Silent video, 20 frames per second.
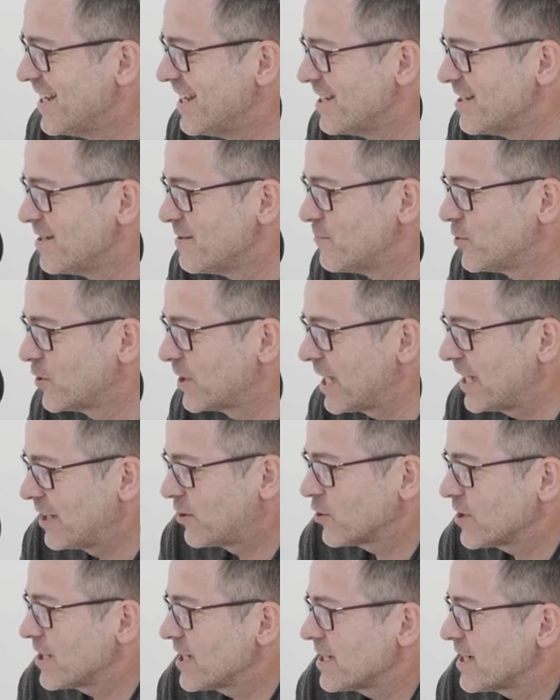eh, porque hay
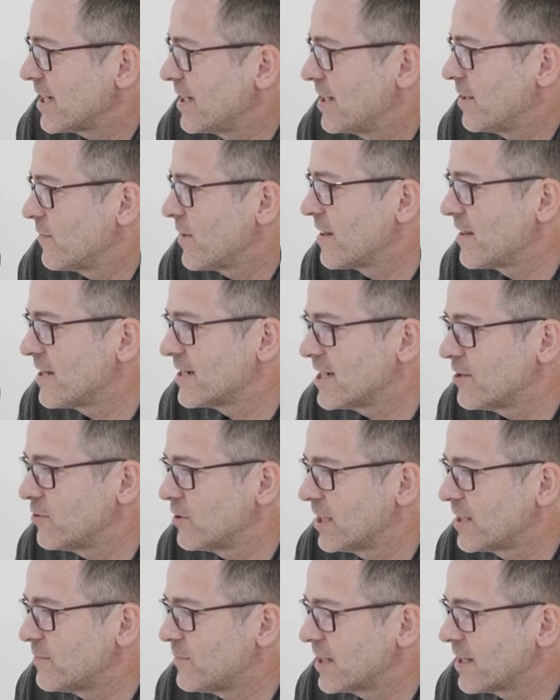cosas, hay avances
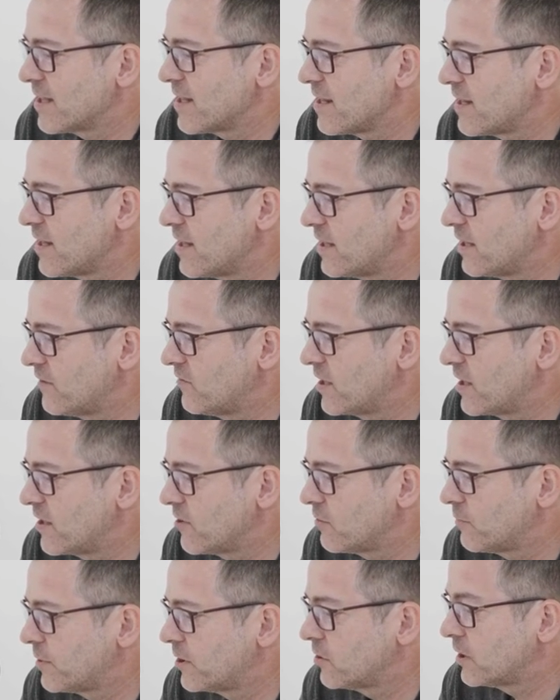ahora que parecen ciencia
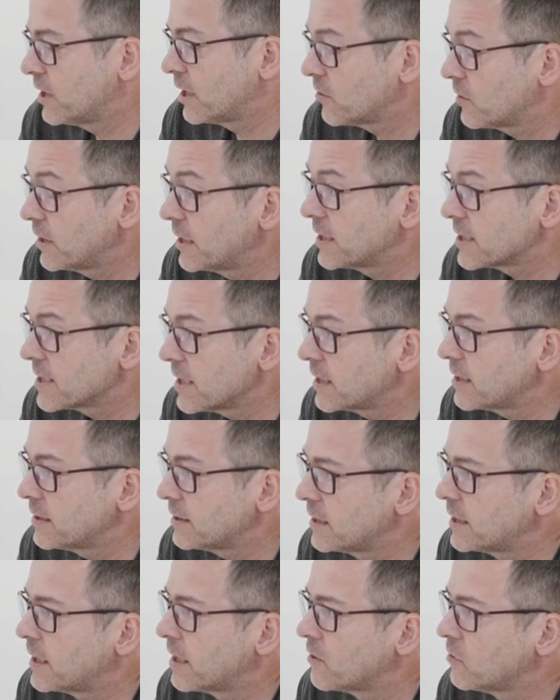ficción, pero claro, hay que estar
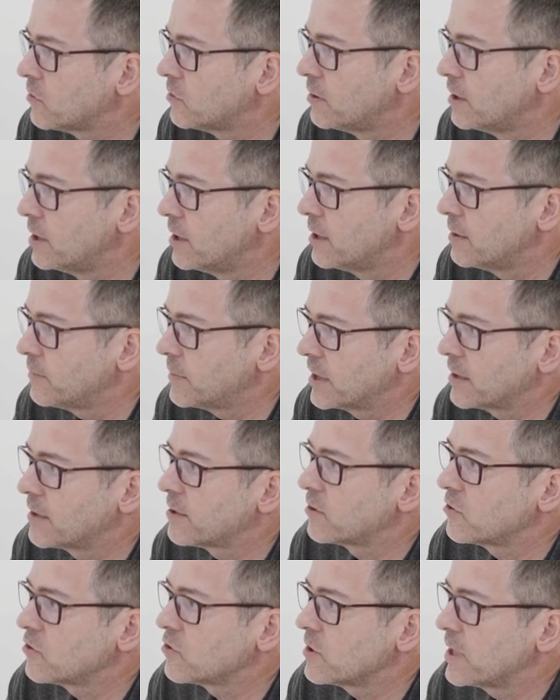enterado para
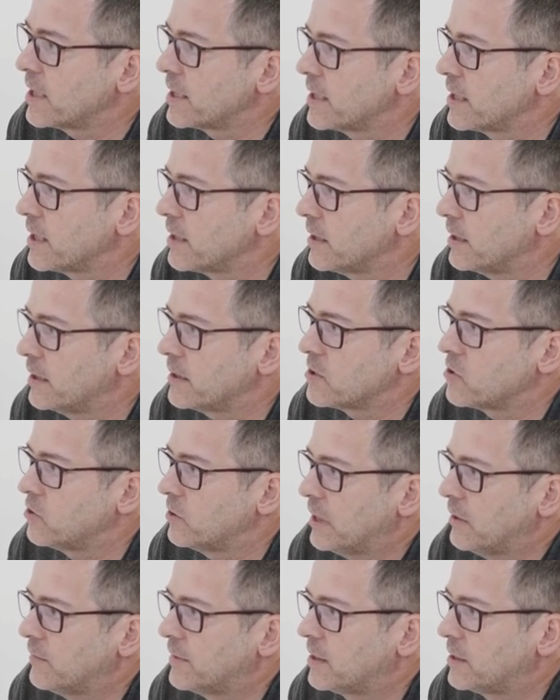hacernos una idea de qué es lo
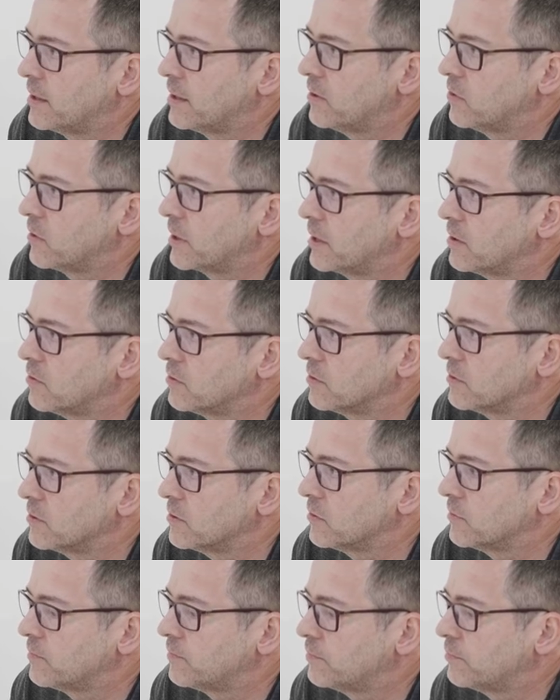que viene y lo que no.
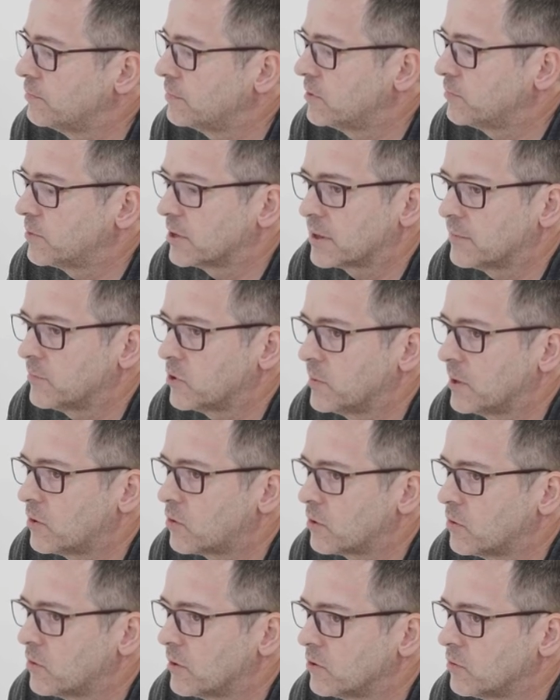Yo, yo por ejemplo, me
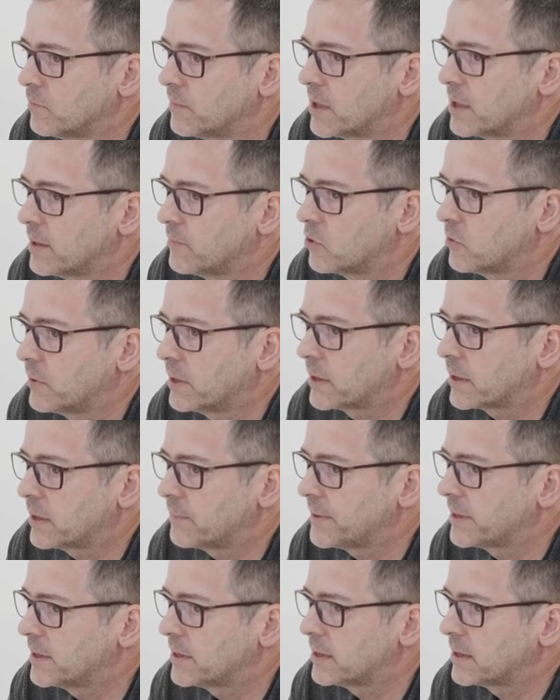acuerdo cuando empecé a probar
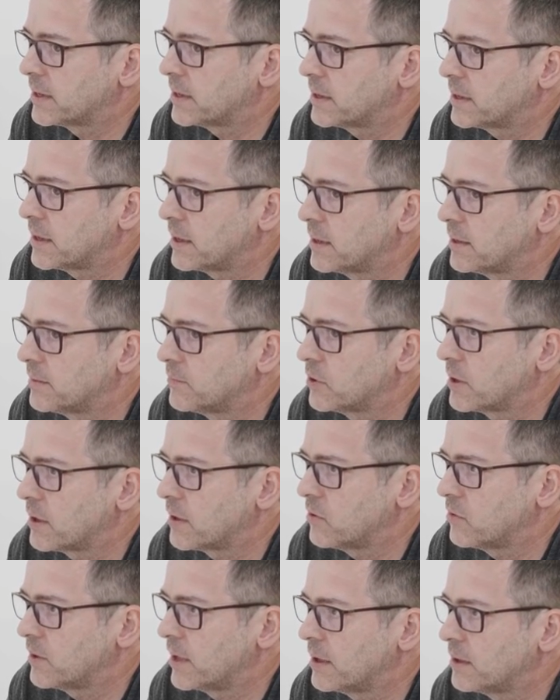GPT-3 allá por
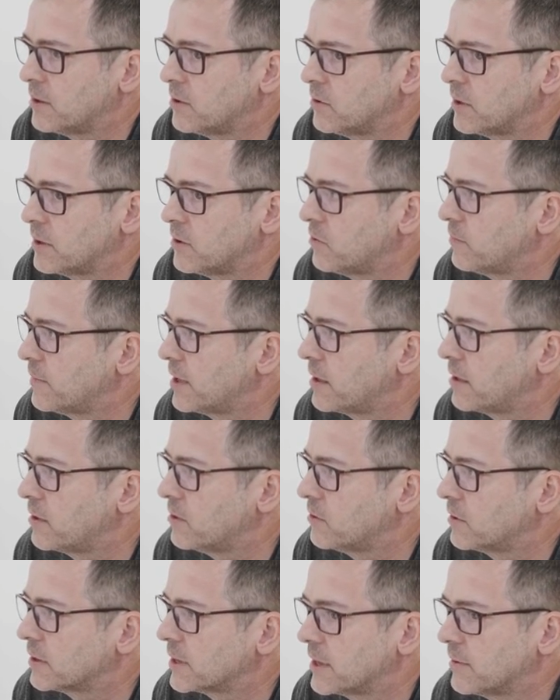hace un año, año y
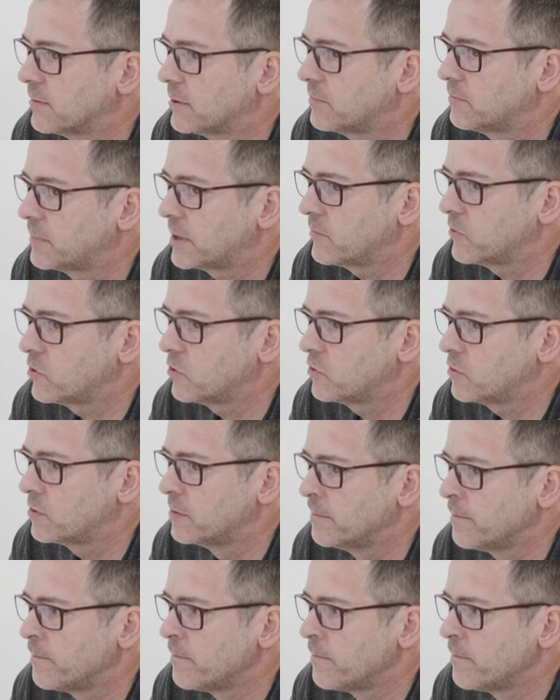medio, que estaba en preview